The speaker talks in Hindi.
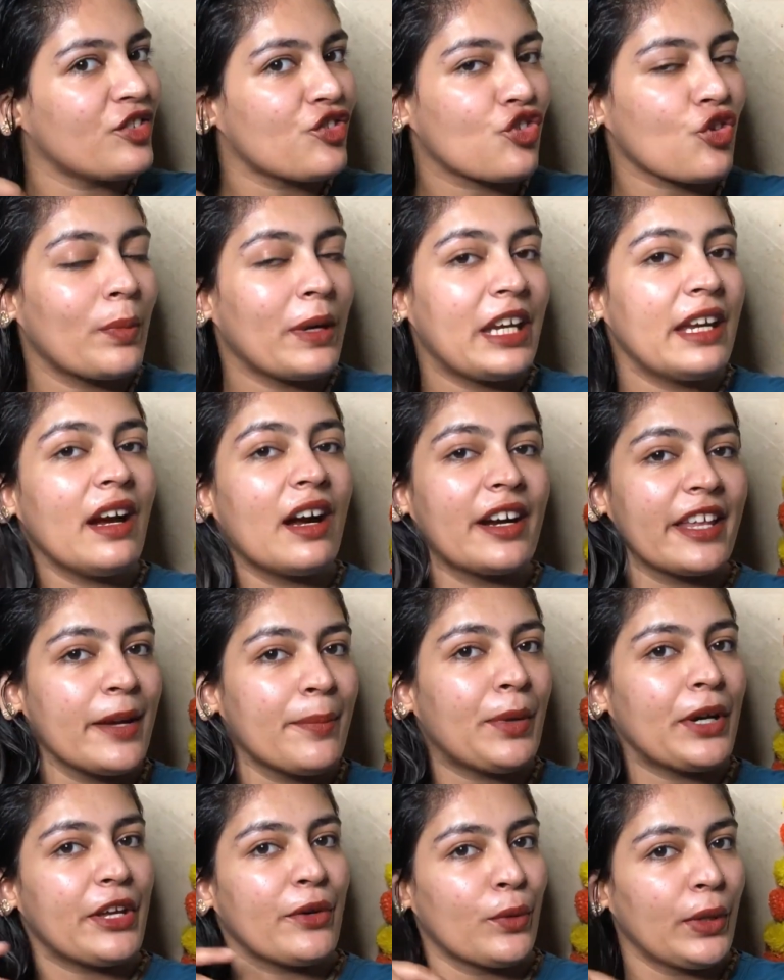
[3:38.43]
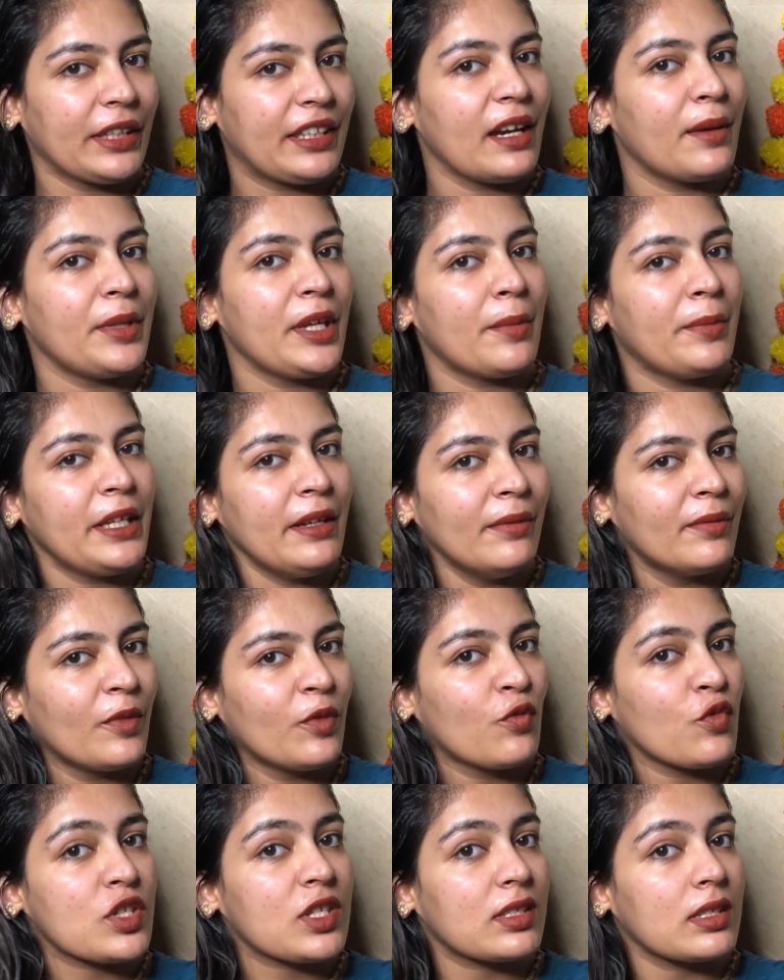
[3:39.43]
जो मेरे अड़े पड़े हुए थे अभी अभी
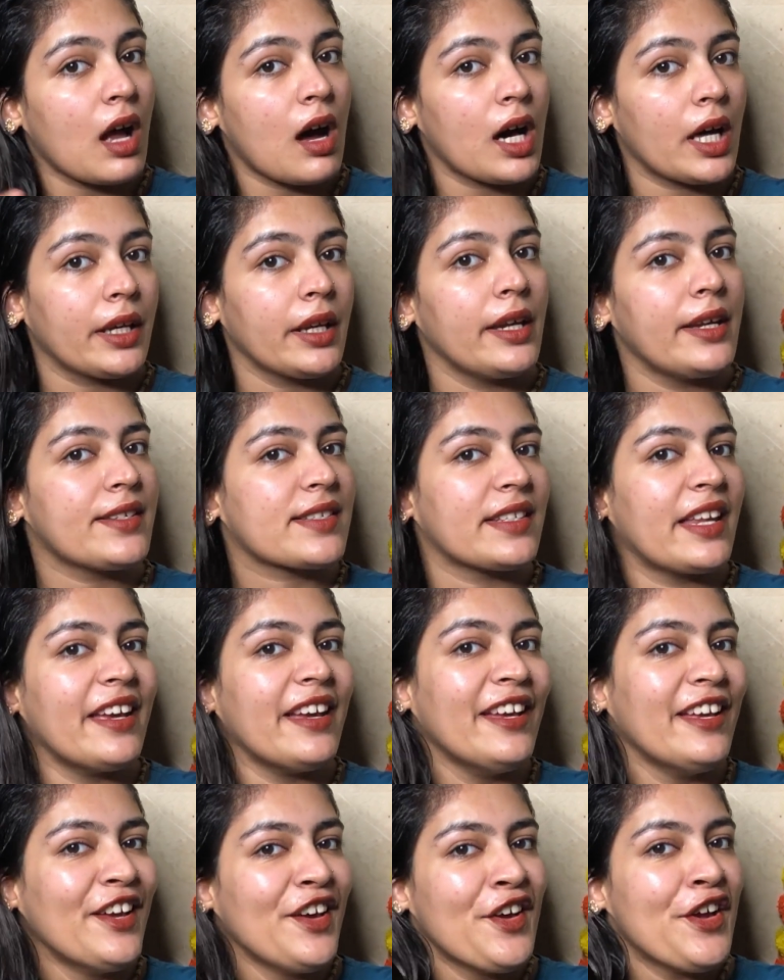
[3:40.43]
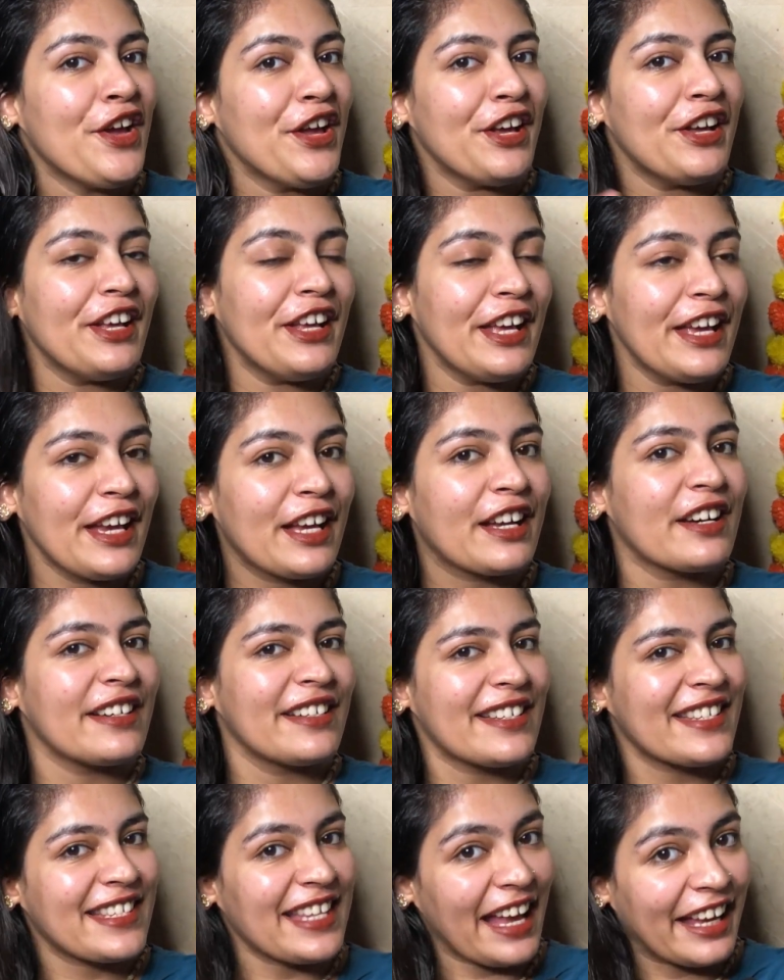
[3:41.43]
वो सारे इसने एक
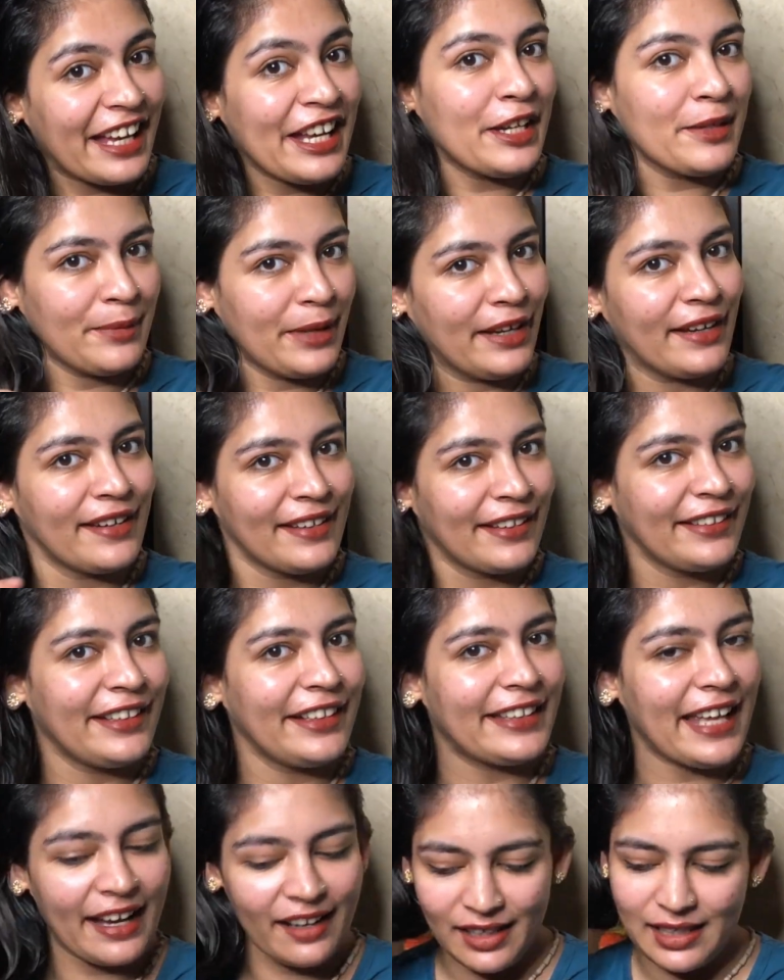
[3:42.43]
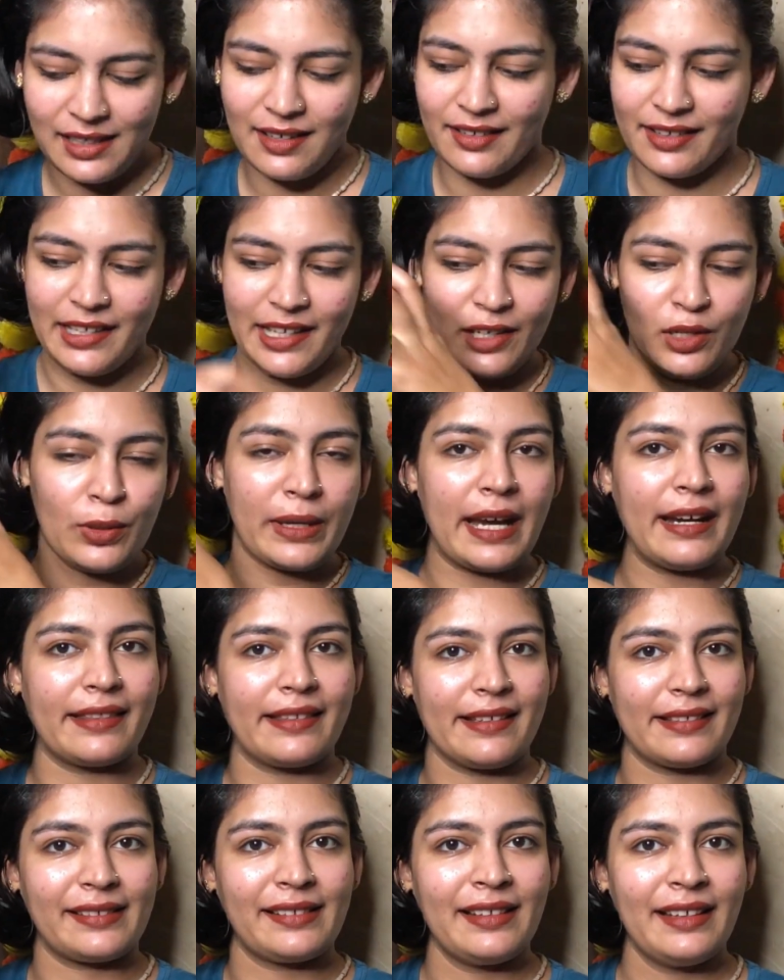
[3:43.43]
सेकेंड में डिटेंगल कर दिए लुक एट
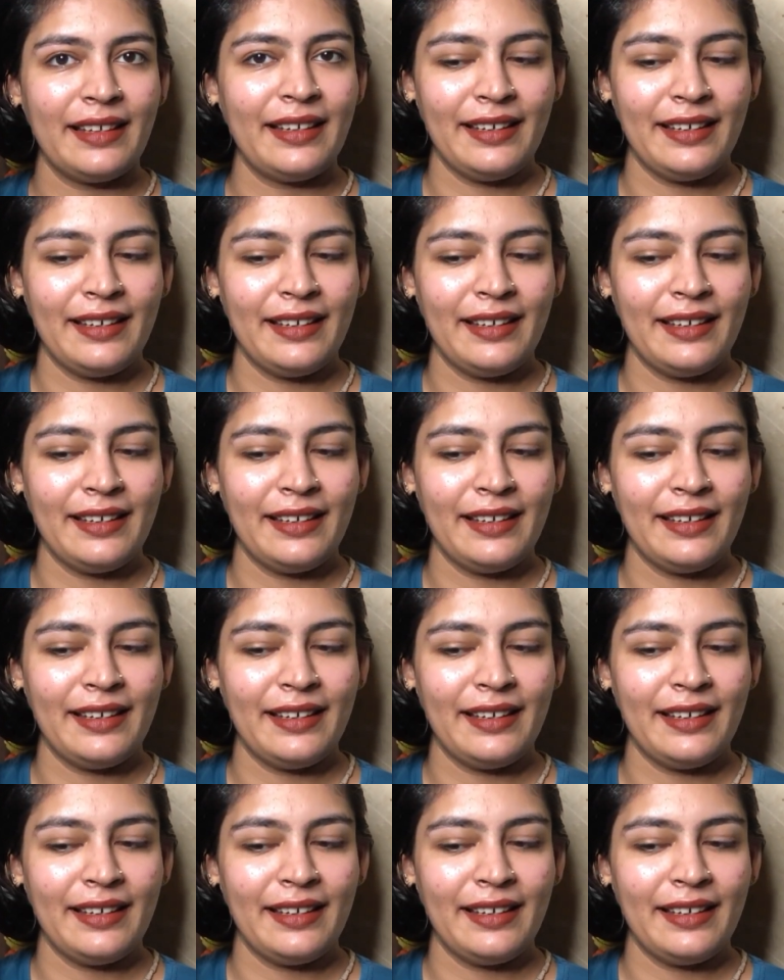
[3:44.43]
दिस